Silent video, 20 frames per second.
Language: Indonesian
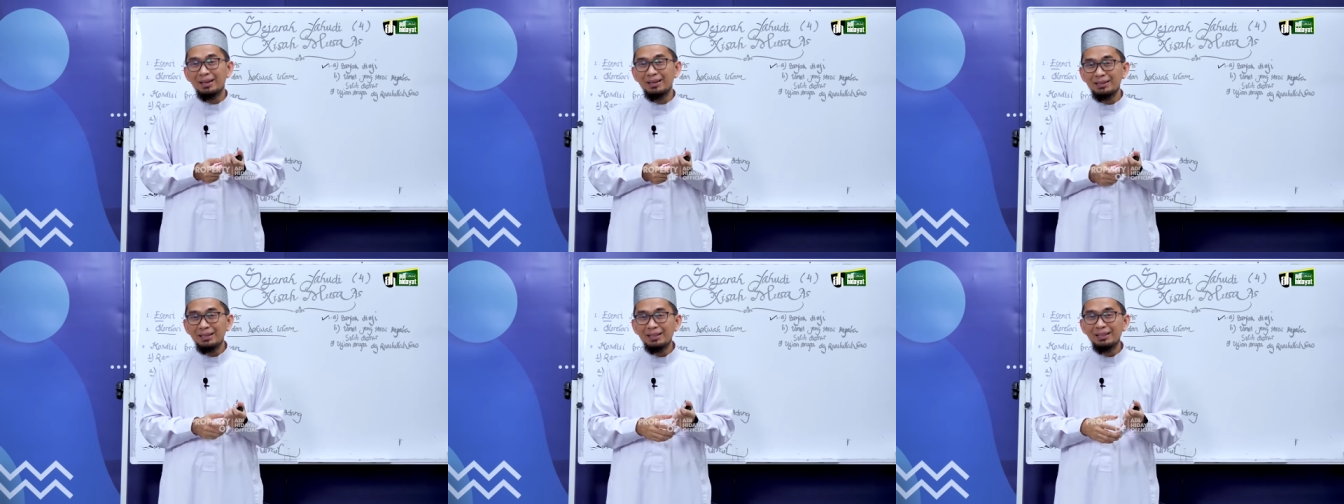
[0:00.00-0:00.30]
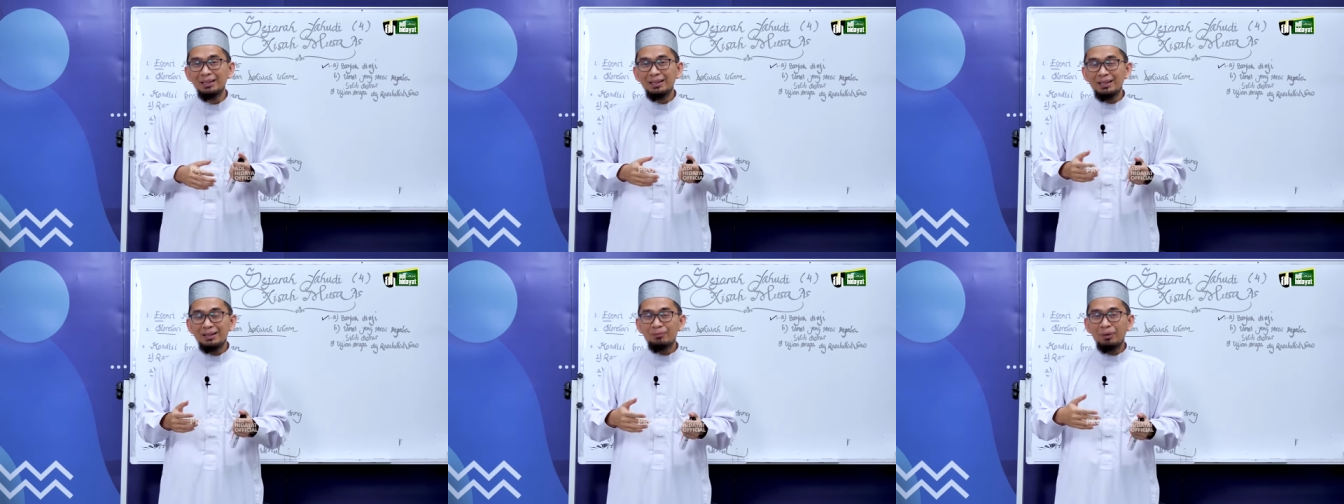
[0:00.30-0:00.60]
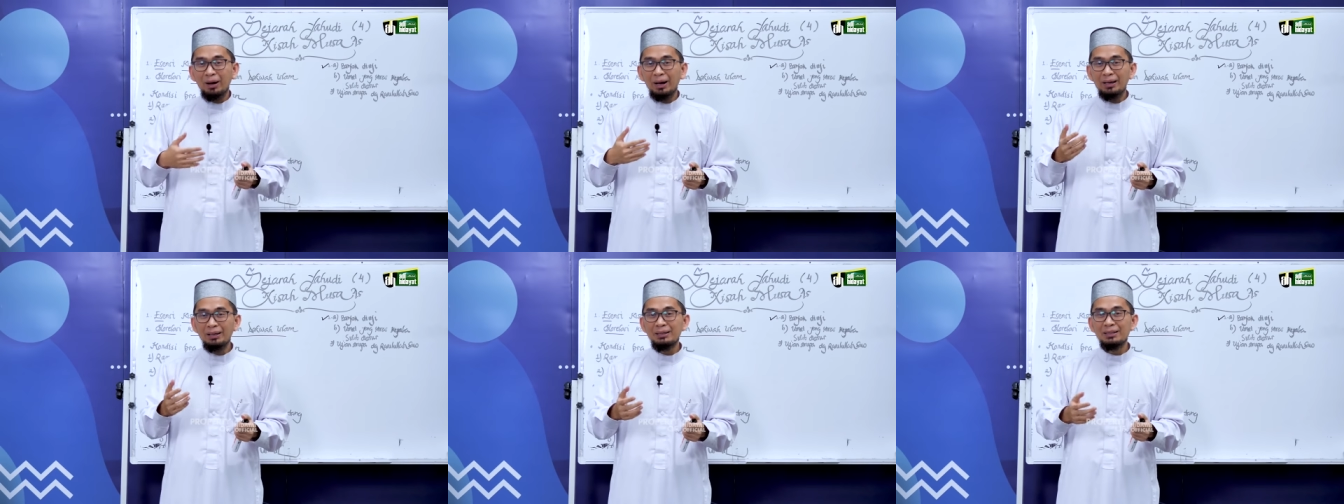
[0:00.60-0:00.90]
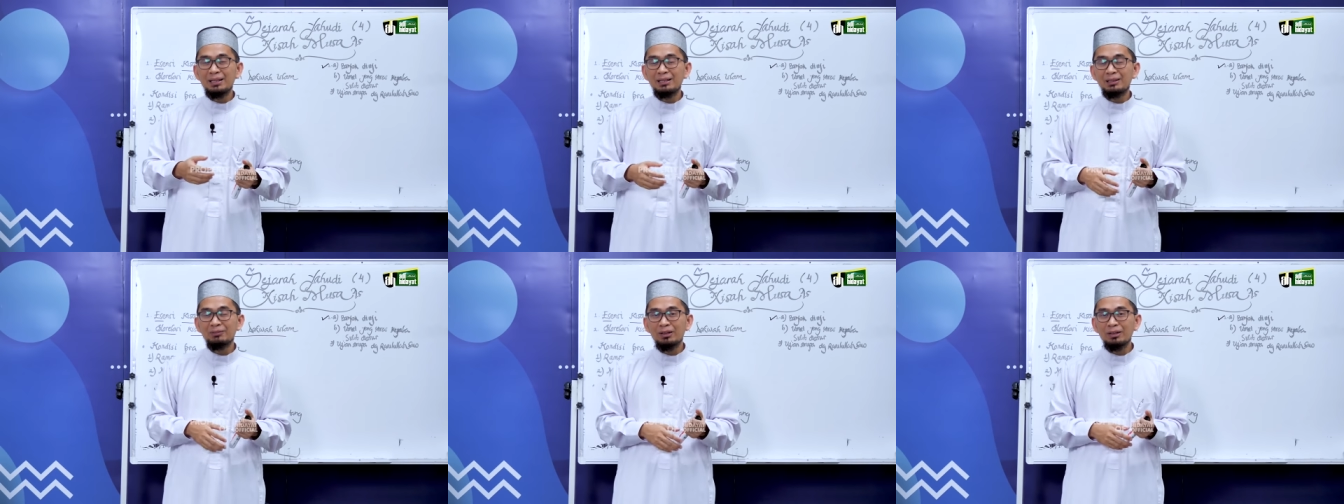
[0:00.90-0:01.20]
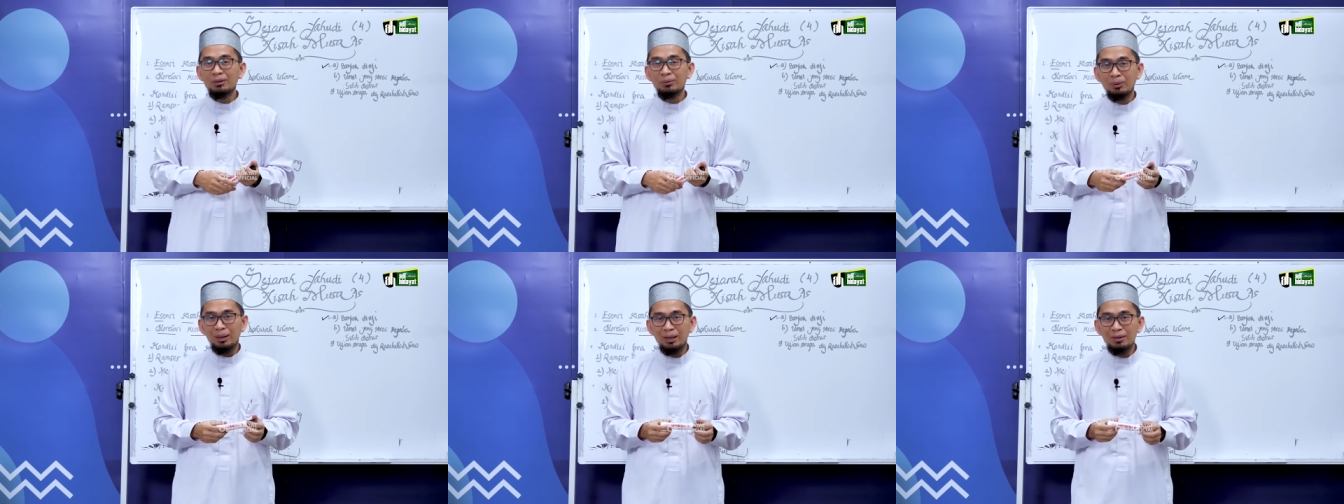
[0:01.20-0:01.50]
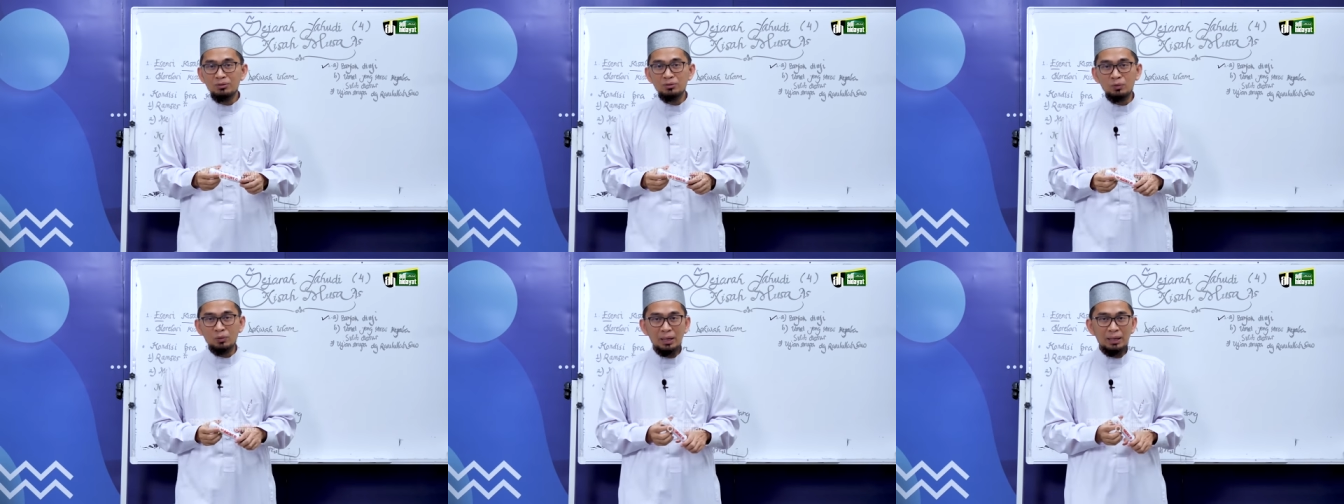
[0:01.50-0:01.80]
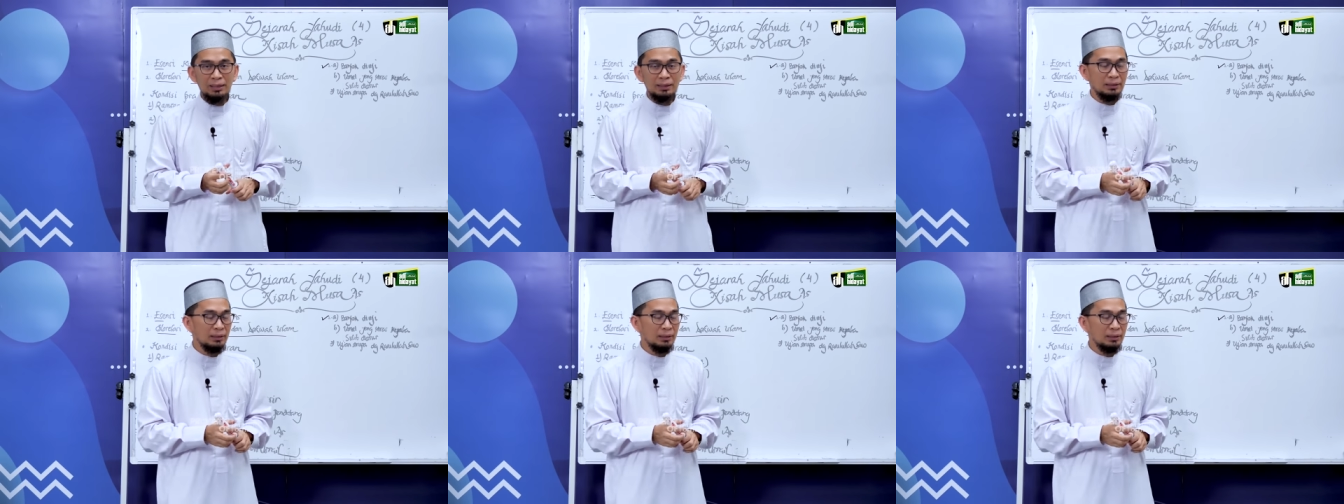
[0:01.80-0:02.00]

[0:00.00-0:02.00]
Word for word: ya ini makanya di dalam Al-Qur'an surah